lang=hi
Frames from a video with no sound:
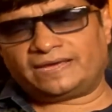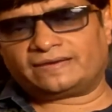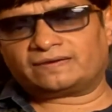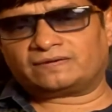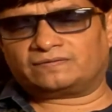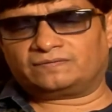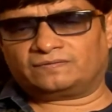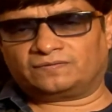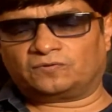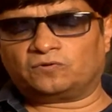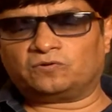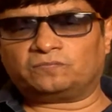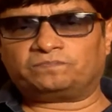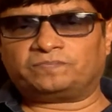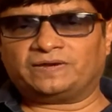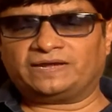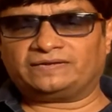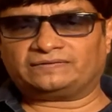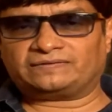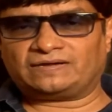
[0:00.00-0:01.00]
एक रोल
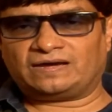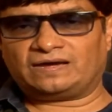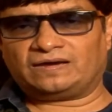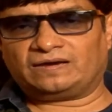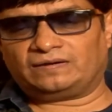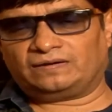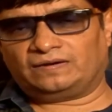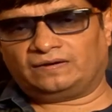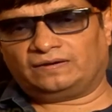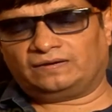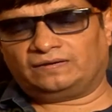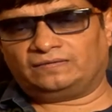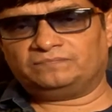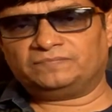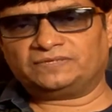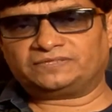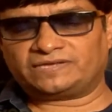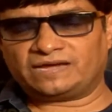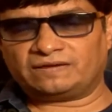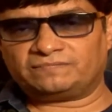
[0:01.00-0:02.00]
पहले था आ,
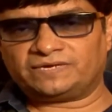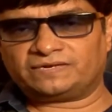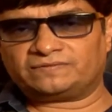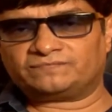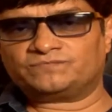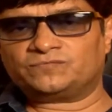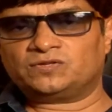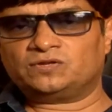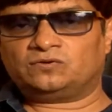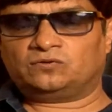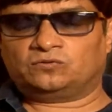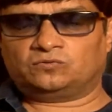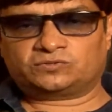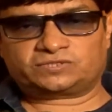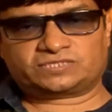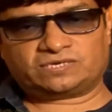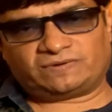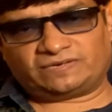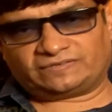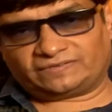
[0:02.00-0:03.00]
मिथ्या में
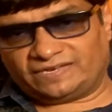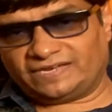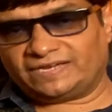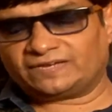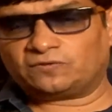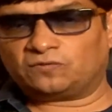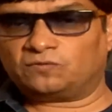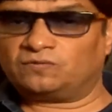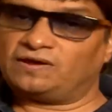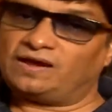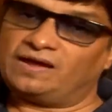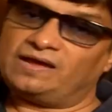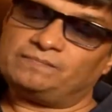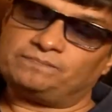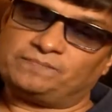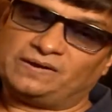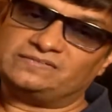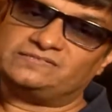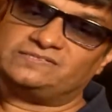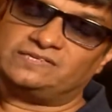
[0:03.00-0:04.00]
उसके बाद एक रोल आया
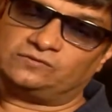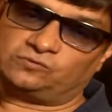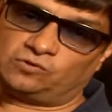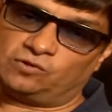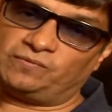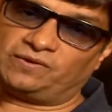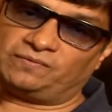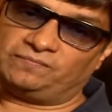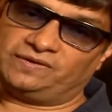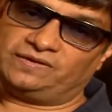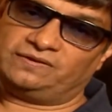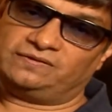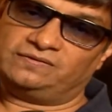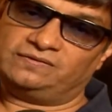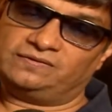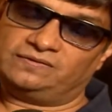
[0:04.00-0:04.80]
पान सिंह तोमर में